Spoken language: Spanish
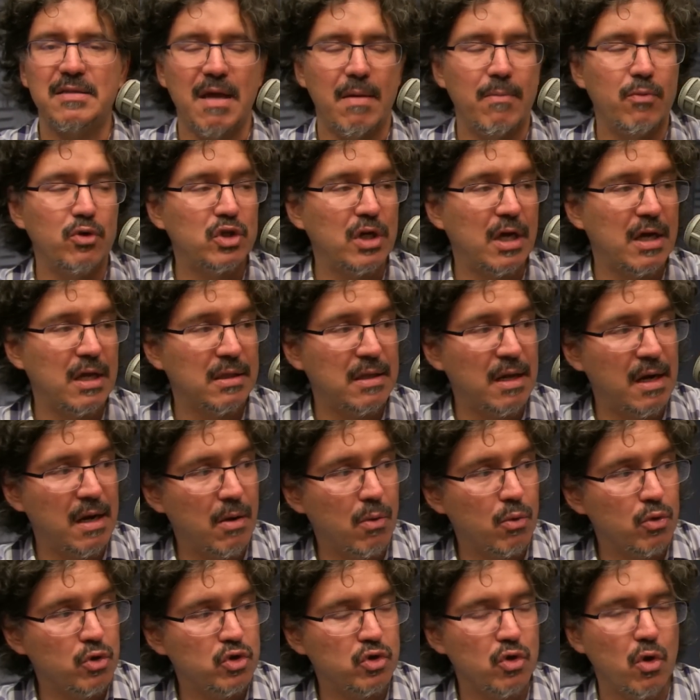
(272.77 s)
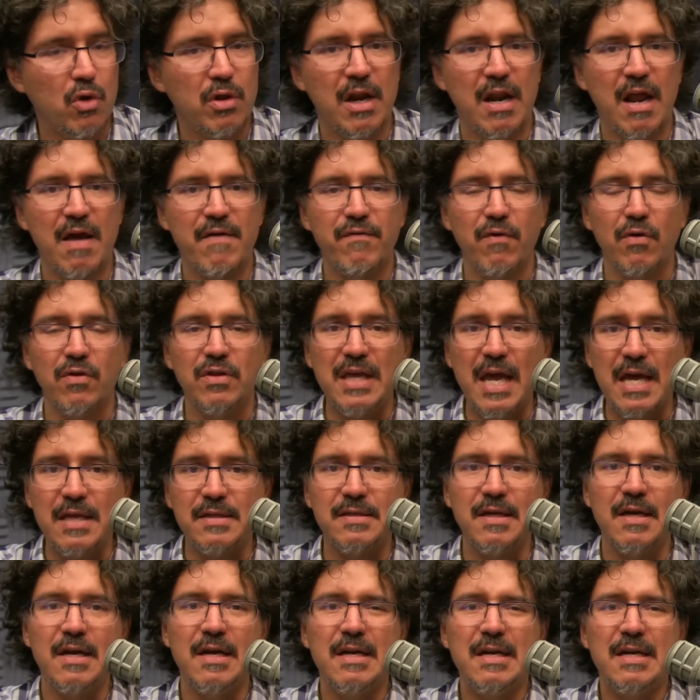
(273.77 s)
que a mucha gente le gustó del iPhone
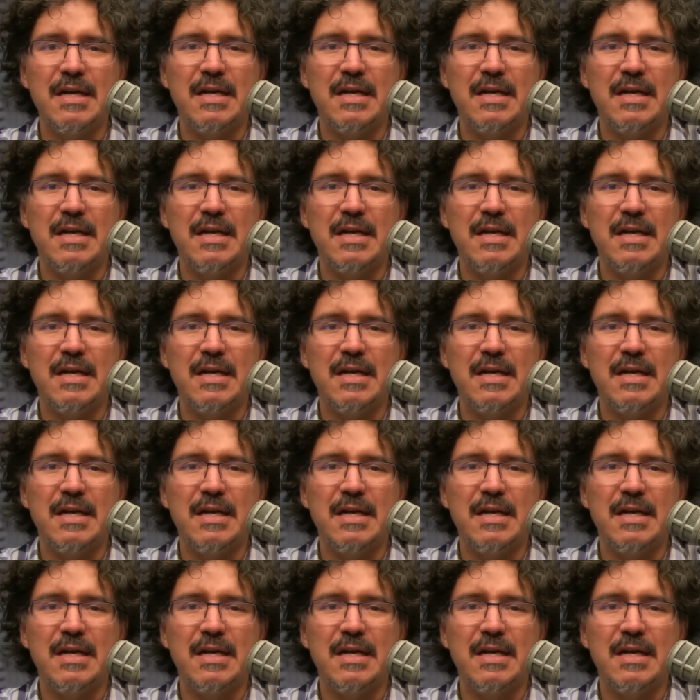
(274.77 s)
10.